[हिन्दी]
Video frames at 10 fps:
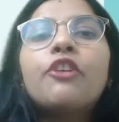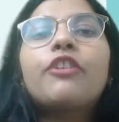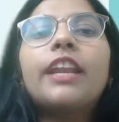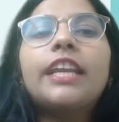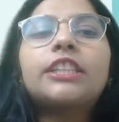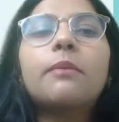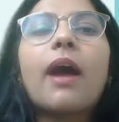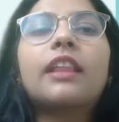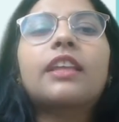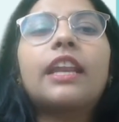फिर नीचे
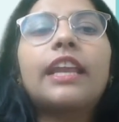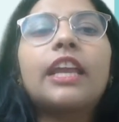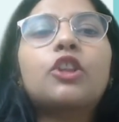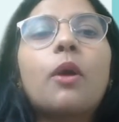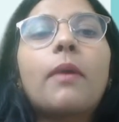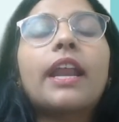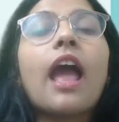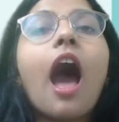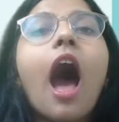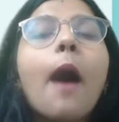बात करेंगे तो हमारे
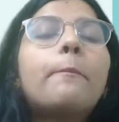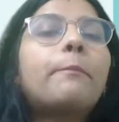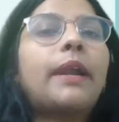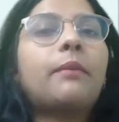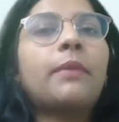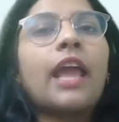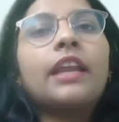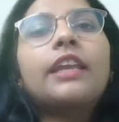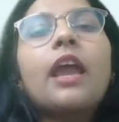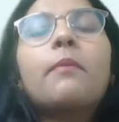आम पिट में
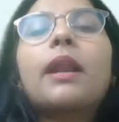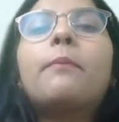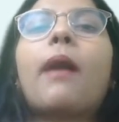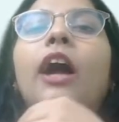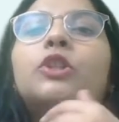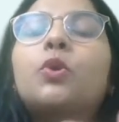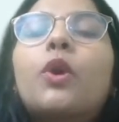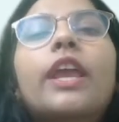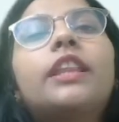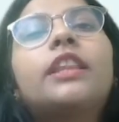यानी कि हमारे बाजू
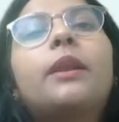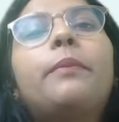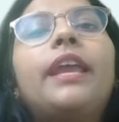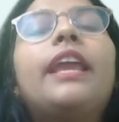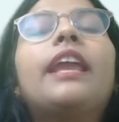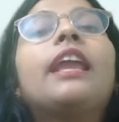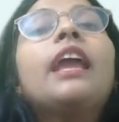के अंदर भी